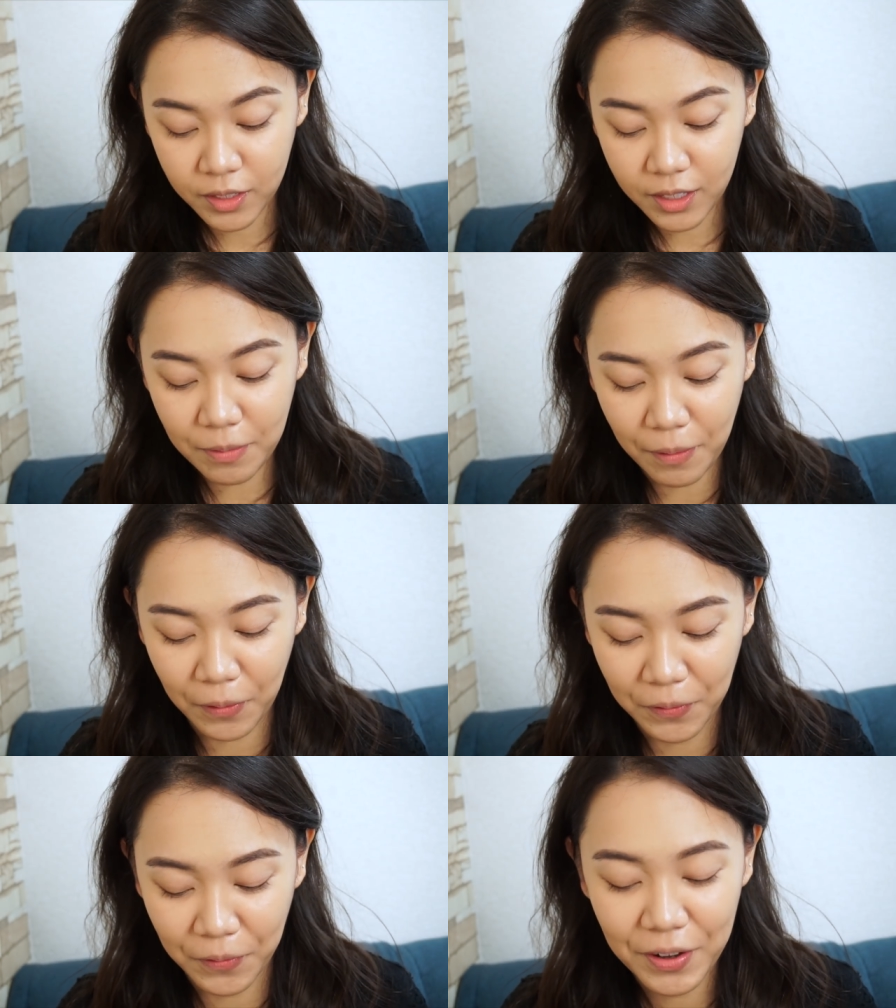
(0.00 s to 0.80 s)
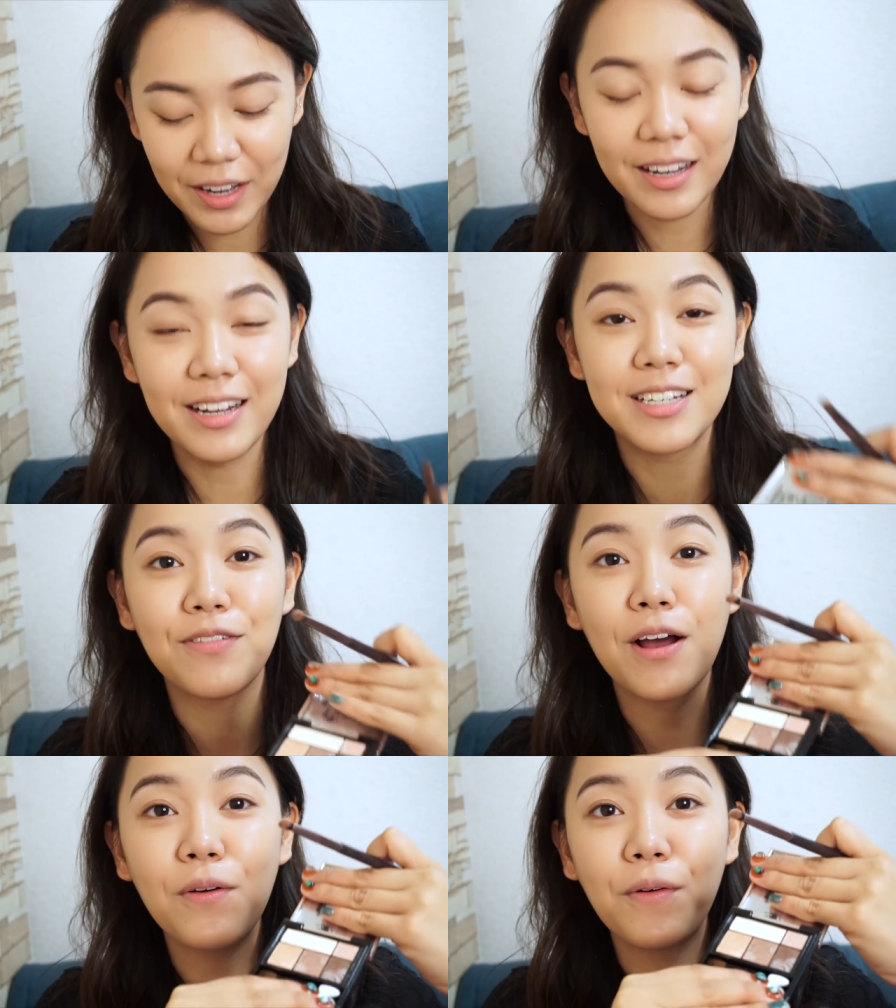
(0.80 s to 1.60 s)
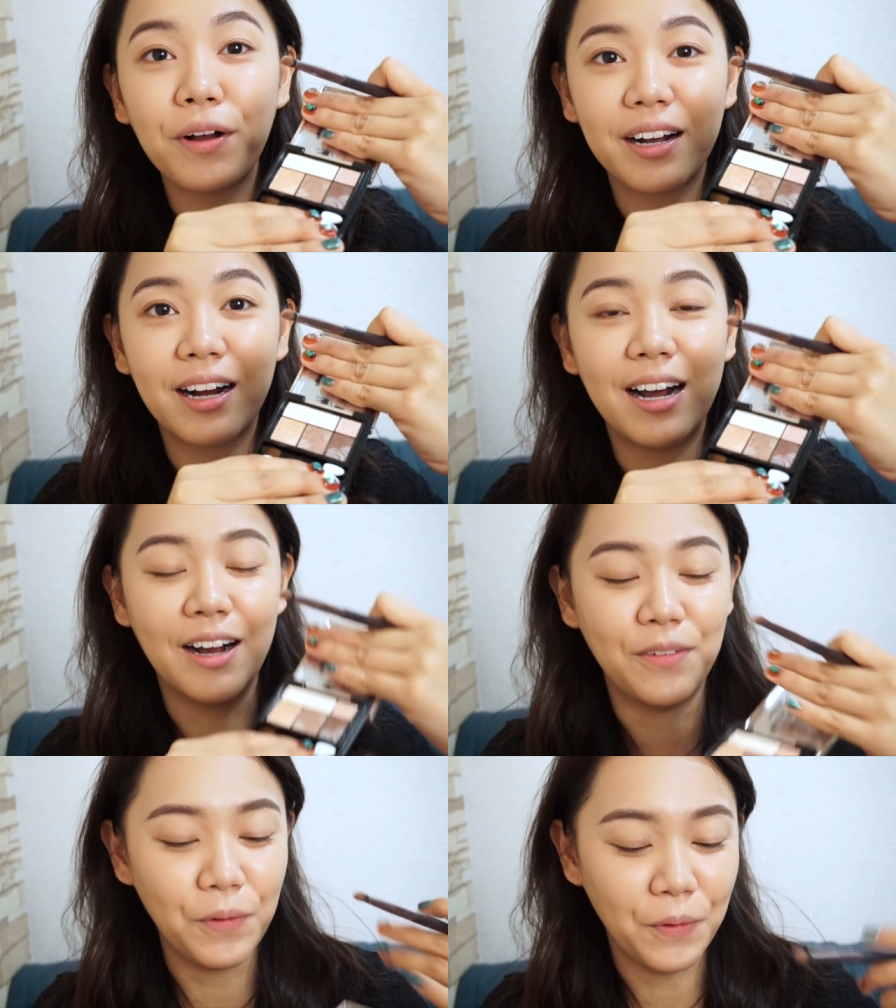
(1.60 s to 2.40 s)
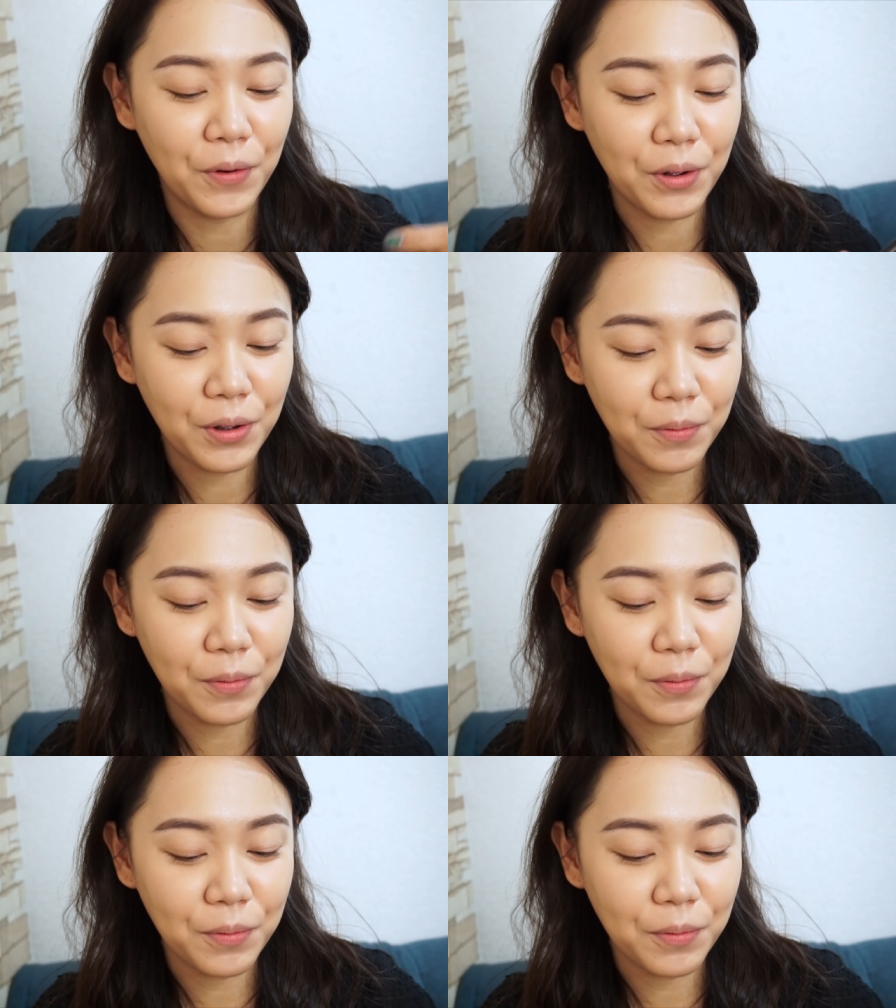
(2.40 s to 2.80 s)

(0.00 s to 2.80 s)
今この一番濃いカラーを